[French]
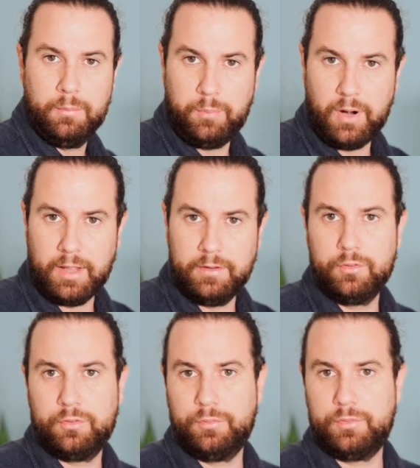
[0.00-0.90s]
plane,
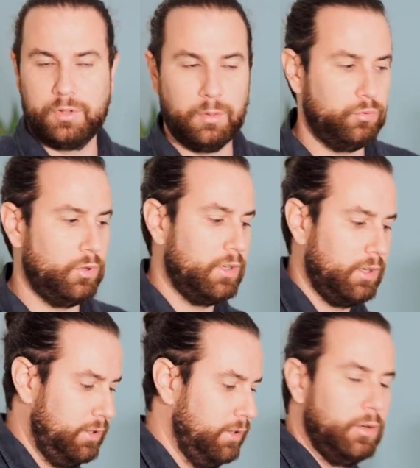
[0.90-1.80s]
sauf si on a besoin
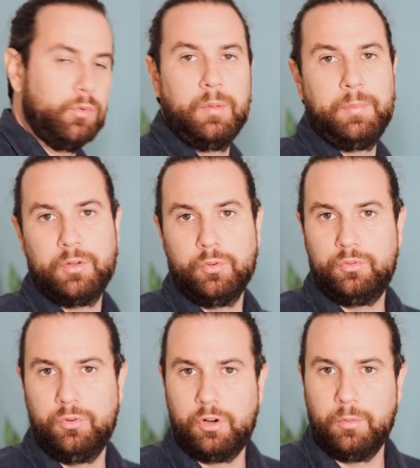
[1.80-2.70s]
d'incliner et qu'on n'a pas de
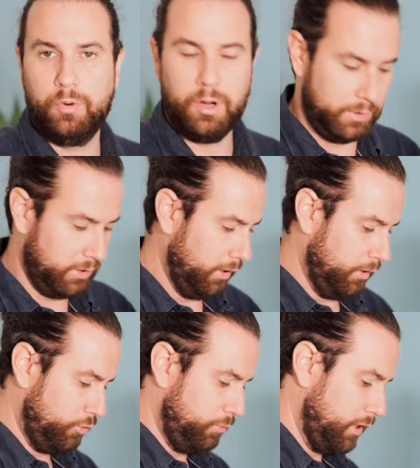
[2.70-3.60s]
rotule comme moi, mais
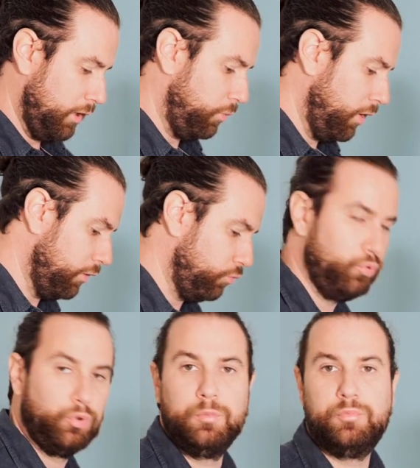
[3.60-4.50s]
de manière plane, il y a
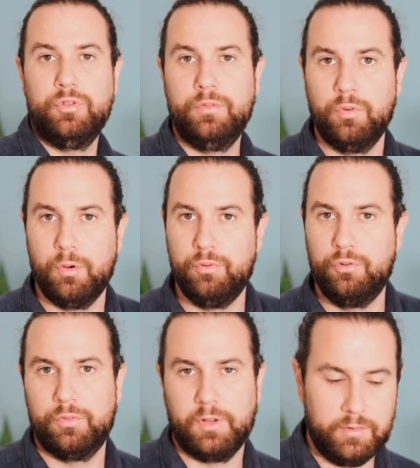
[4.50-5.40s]
toujours des petits niveaux à bulles,
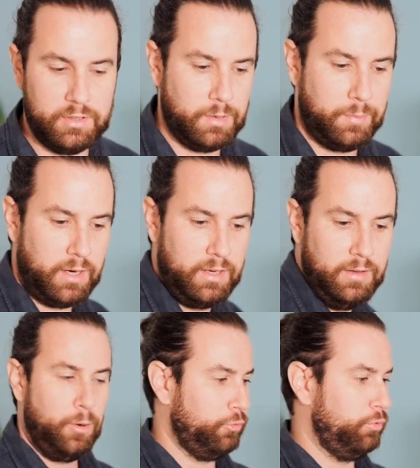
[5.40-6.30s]
je vous en avais déjà parlé.
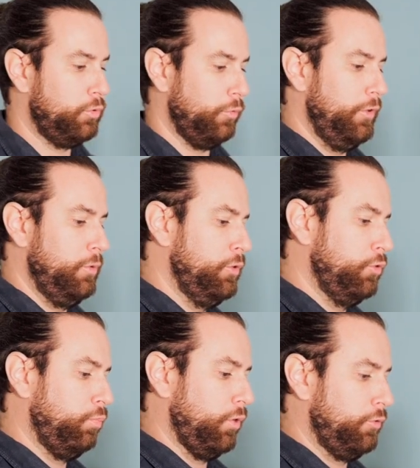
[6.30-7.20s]
Ensuite, on fait une mise
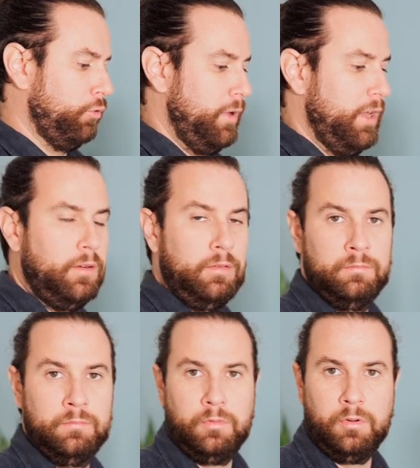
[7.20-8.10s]
au point sommaire,
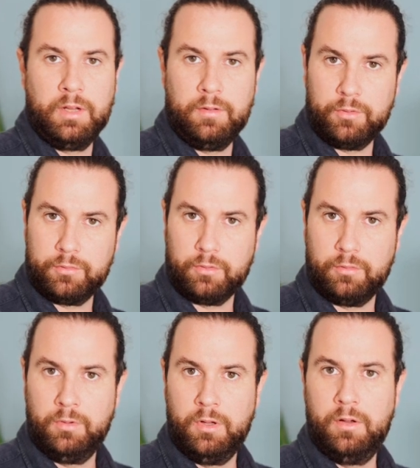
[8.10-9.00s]
en avançant
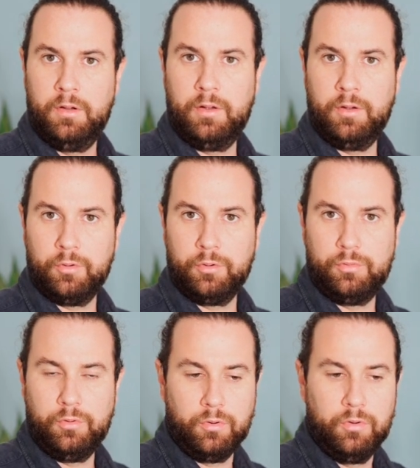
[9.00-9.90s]
et en
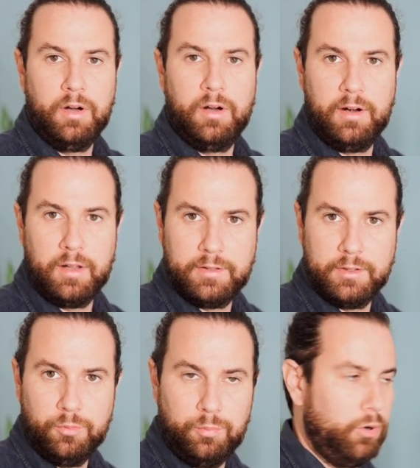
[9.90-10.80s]
reculant l'un des
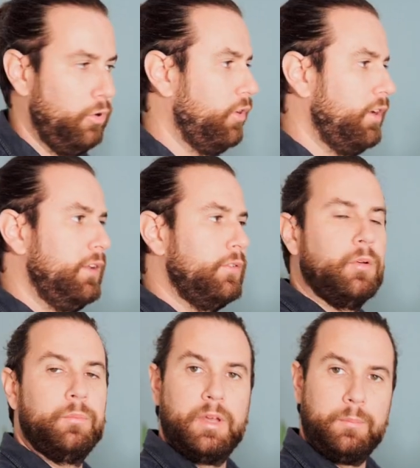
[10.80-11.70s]
deux plans, en les
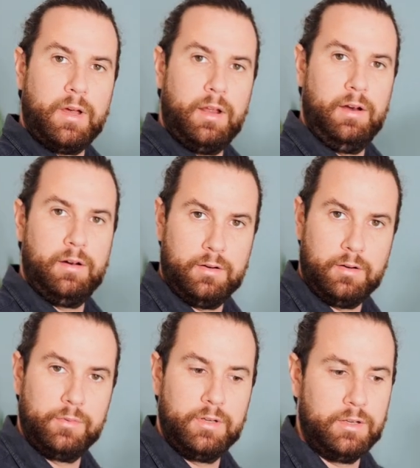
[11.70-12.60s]
laissant bien parallèles, hein.
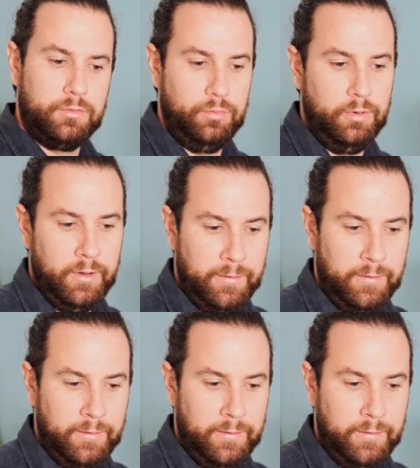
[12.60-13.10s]
là on est là-dessus.